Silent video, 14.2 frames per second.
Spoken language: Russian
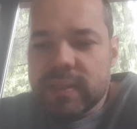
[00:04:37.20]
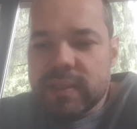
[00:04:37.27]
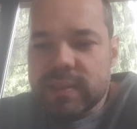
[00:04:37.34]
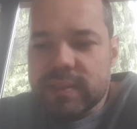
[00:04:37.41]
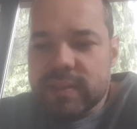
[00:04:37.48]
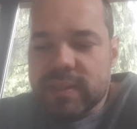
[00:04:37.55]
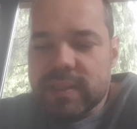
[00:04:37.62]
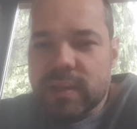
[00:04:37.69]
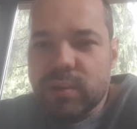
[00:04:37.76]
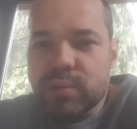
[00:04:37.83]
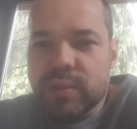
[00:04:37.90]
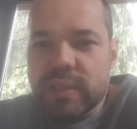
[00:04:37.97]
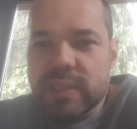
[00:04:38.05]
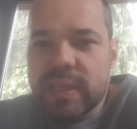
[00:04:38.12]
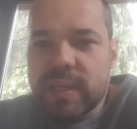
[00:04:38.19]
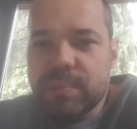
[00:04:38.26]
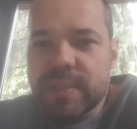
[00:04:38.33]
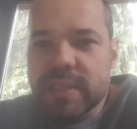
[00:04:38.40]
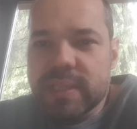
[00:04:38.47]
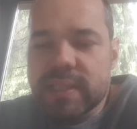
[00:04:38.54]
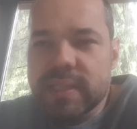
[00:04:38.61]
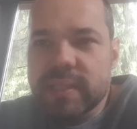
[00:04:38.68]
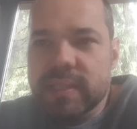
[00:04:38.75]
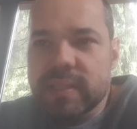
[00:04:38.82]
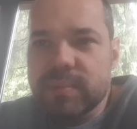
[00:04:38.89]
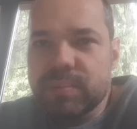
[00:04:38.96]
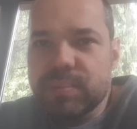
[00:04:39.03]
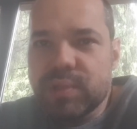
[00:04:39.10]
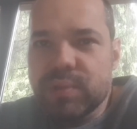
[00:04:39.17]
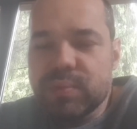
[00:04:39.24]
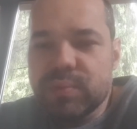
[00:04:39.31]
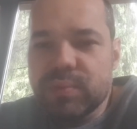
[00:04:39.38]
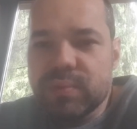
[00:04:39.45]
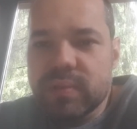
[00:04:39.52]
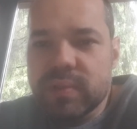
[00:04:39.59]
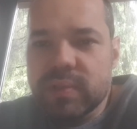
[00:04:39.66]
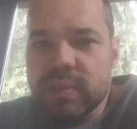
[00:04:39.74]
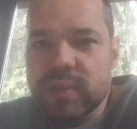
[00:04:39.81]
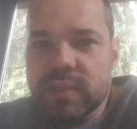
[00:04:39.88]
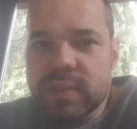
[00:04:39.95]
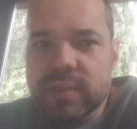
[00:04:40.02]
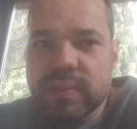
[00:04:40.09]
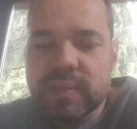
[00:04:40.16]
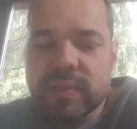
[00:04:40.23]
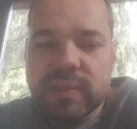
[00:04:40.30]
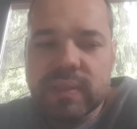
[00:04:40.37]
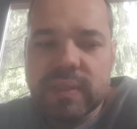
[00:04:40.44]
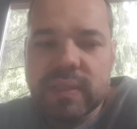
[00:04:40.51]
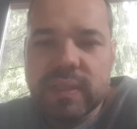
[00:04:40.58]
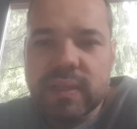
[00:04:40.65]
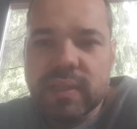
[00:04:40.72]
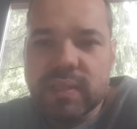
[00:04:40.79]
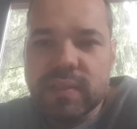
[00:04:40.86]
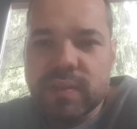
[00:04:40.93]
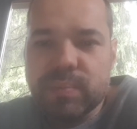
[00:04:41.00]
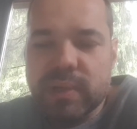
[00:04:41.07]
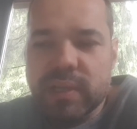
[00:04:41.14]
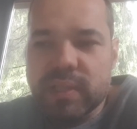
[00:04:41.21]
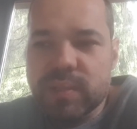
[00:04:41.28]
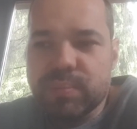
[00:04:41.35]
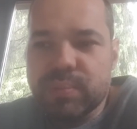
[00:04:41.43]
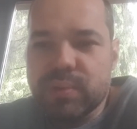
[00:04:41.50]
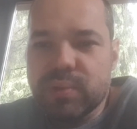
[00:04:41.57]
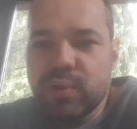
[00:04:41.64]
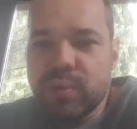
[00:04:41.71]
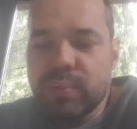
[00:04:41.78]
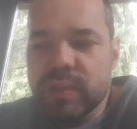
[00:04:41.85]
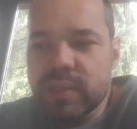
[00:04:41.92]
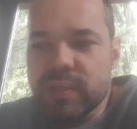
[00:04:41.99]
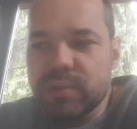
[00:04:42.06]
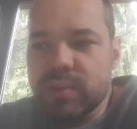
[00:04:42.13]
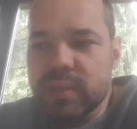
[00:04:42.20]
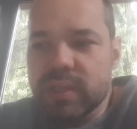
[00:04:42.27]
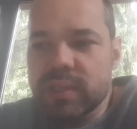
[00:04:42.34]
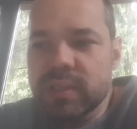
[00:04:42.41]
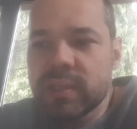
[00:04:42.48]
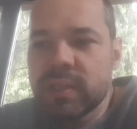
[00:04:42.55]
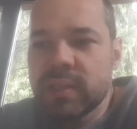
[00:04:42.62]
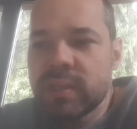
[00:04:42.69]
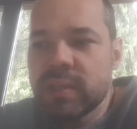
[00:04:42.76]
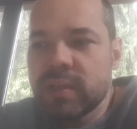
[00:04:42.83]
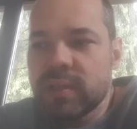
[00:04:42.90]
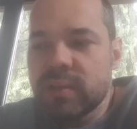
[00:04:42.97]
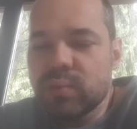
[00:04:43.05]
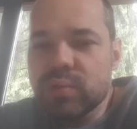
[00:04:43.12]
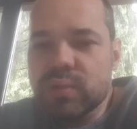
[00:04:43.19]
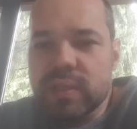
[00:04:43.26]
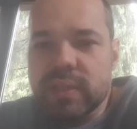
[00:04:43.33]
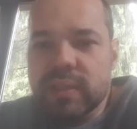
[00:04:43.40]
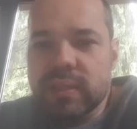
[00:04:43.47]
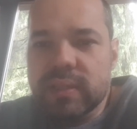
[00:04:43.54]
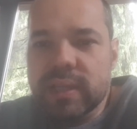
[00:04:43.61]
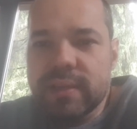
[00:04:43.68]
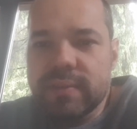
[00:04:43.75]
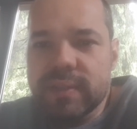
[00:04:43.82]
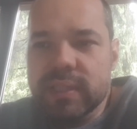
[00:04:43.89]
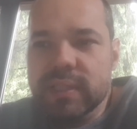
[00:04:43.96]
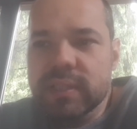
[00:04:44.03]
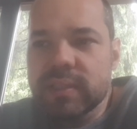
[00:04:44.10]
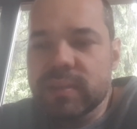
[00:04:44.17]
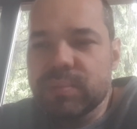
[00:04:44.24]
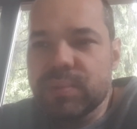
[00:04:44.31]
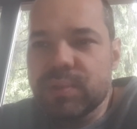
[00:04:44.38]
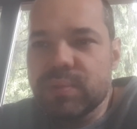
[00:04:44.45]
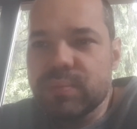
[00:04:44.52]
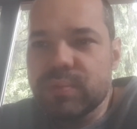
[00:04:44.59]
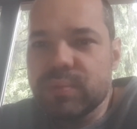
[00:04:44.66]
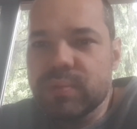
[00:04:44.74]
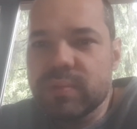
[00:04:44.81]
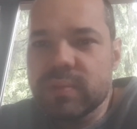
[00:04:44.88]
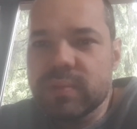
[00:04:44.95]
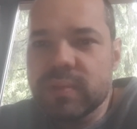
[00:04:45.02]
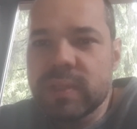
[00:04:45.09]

осторожный скепсис, почему не организовать процесс по-другому, насколько нужен этот тайвик, почему,